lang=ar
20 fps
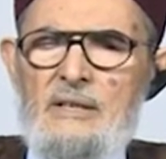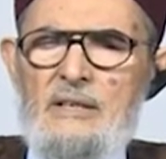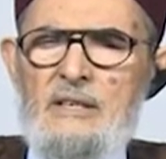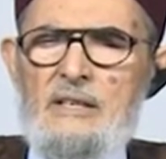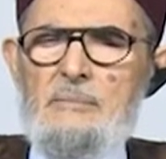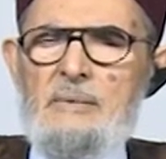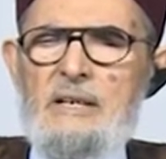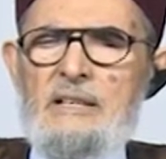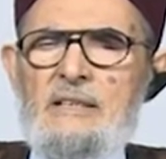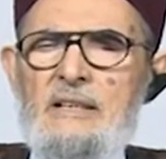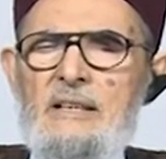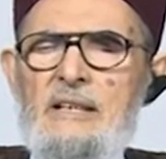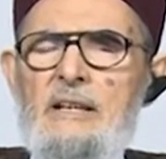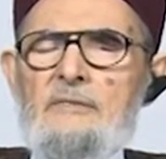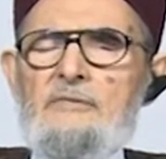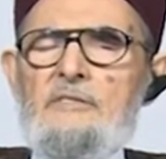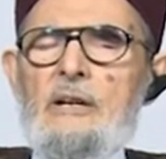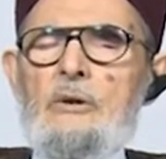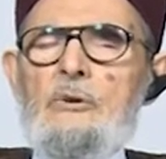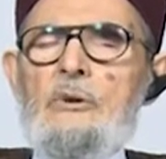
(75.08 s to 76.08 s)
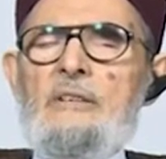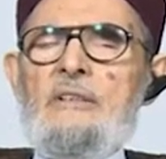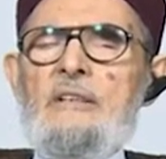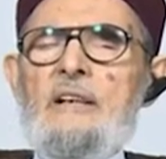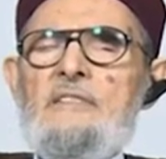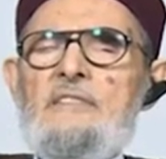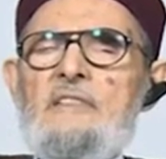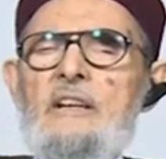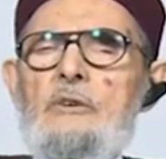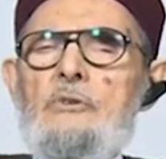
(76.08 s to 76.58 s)
لماذا لا يفتحون
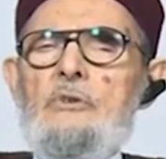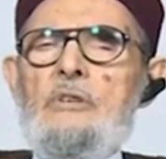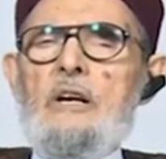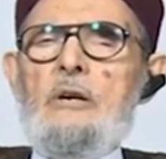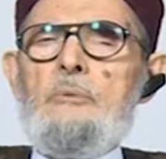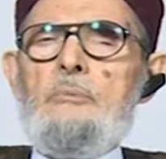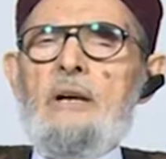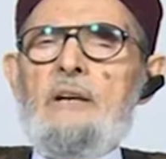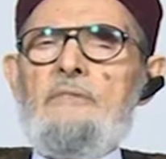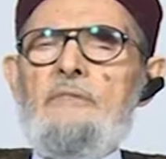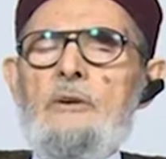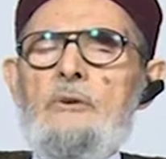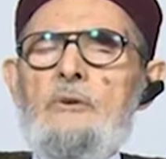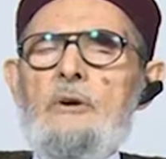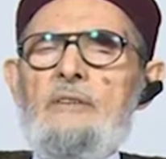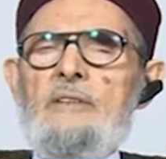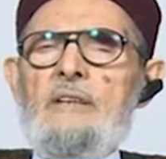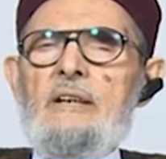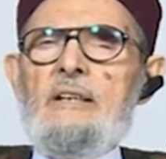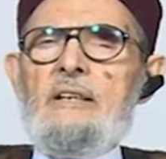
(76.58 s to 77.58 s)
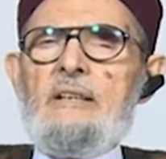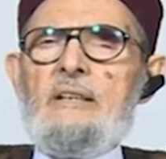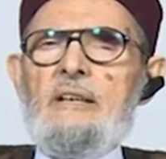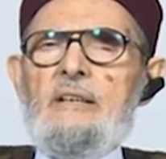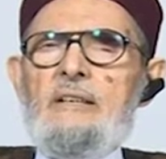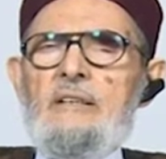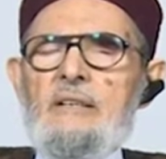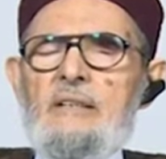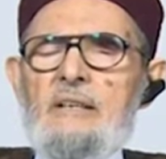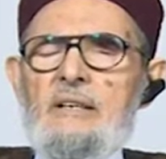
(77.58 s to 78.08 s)
الناس أعينهم ويفعلون
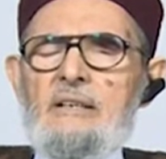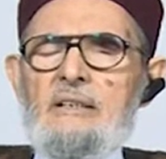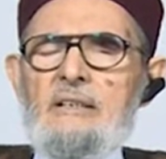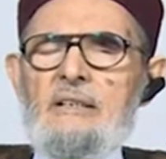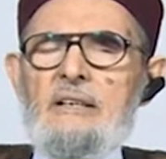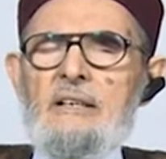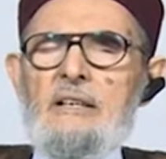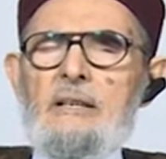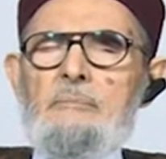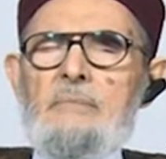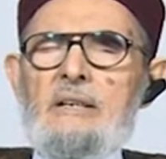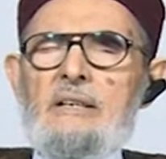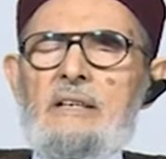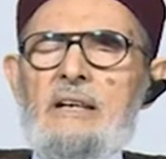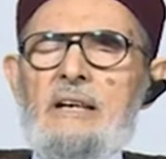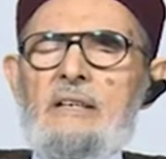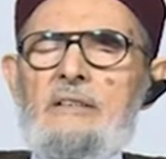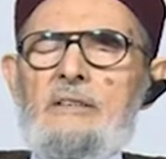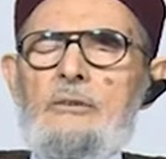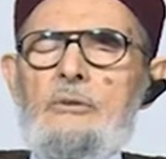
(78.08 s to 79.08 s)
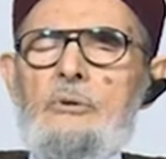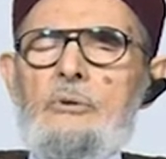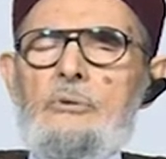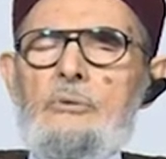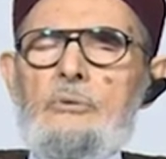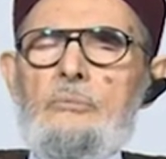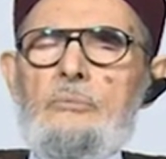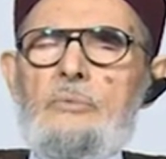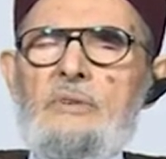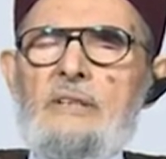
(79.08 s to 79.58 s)
ذلك يعني لما كانت
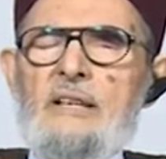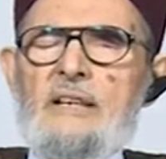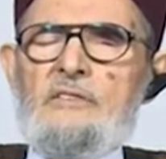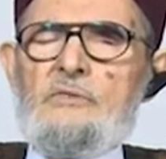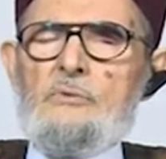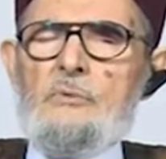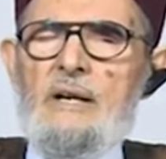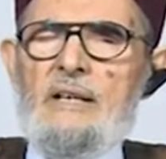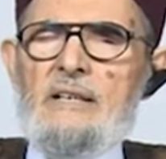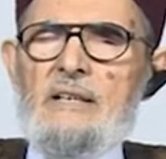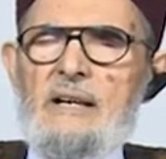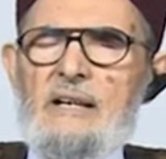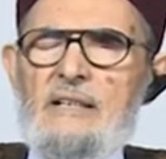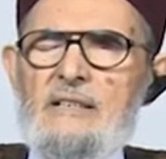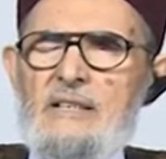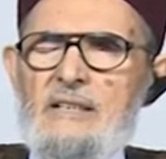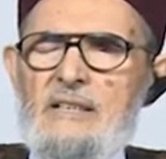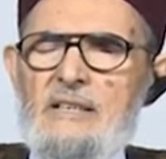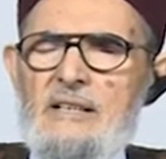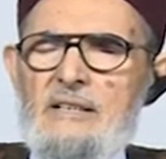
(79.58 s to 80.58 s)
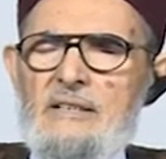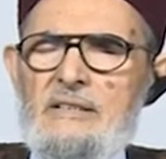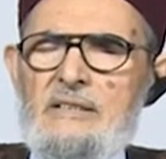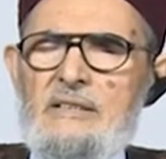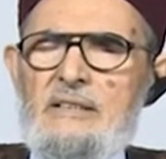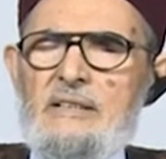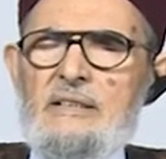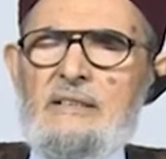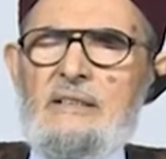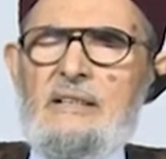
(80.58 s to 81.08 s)
الحروب الناس واعية حتى كانت
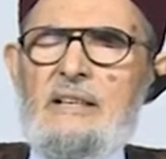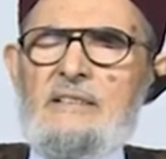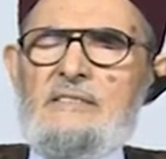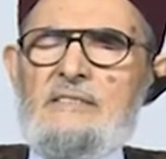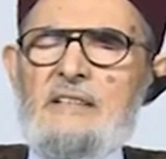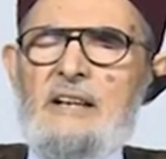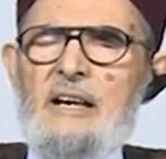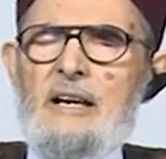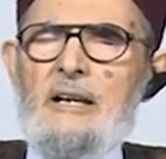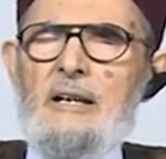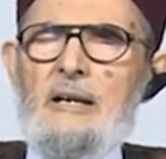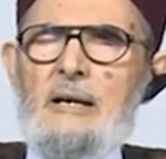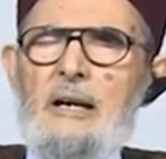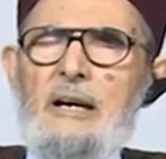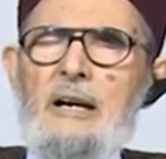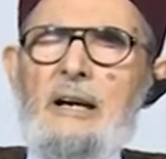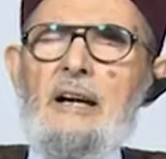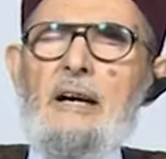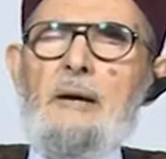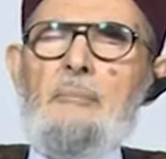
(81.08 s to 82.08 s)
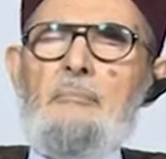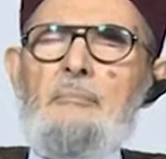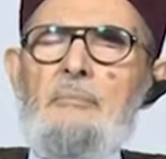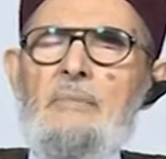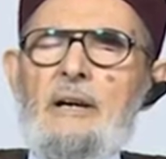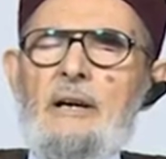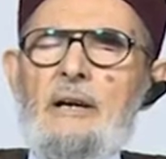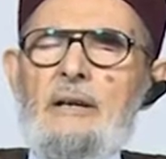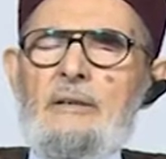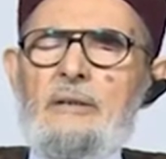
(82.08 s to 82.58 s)
ناس
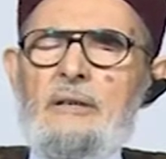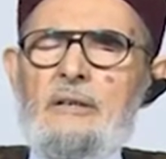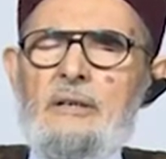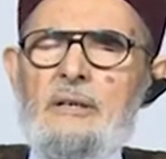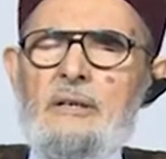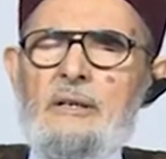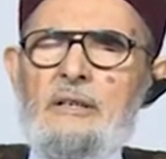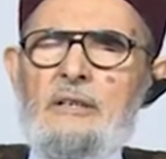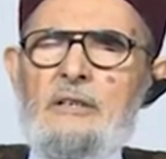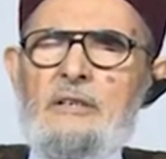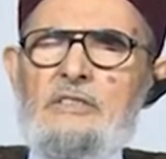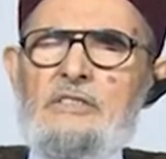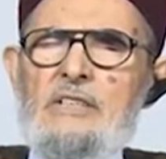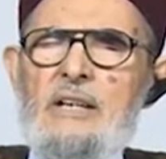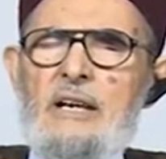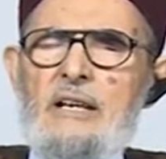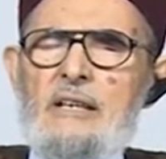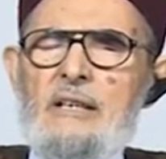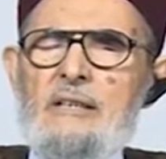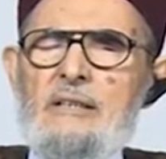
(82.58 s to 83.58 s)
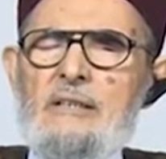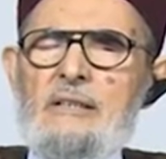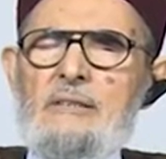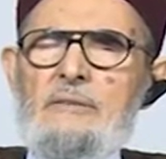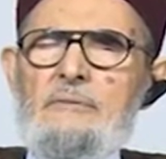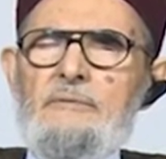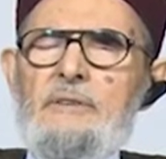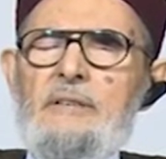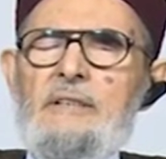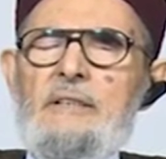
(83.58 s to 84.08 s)
عامة الجهة
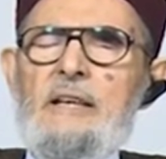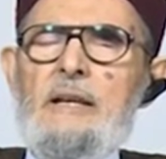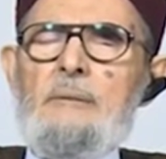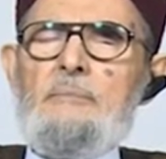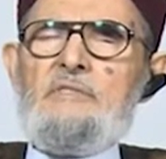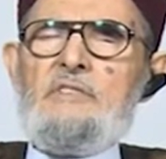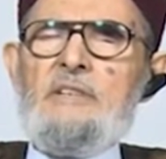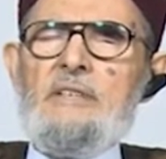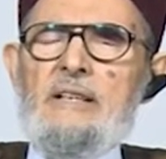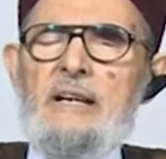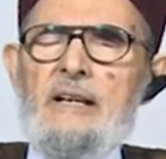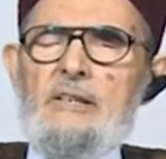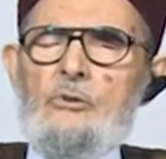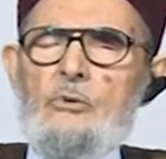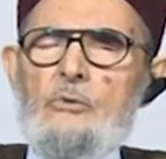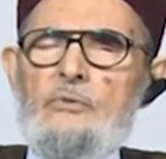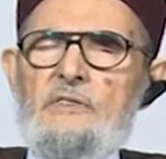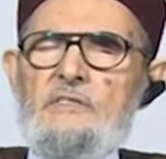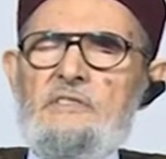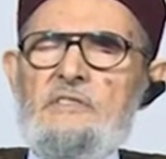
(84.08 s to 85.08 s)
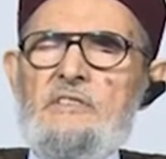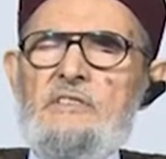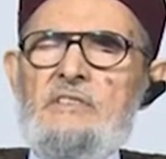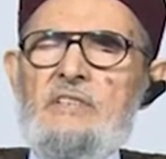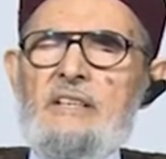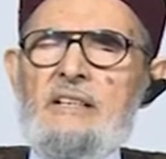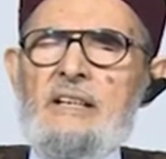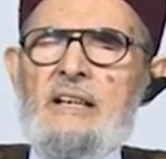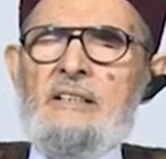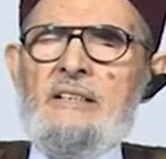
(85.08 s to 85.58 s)
في الخمسينات وفي
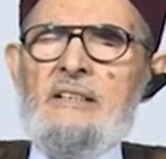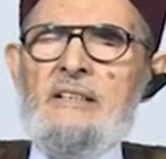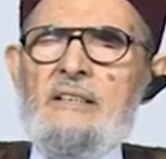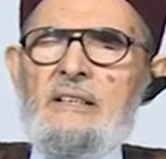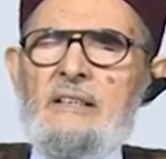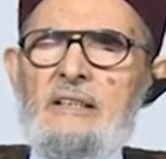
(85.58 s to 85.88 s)
الستينات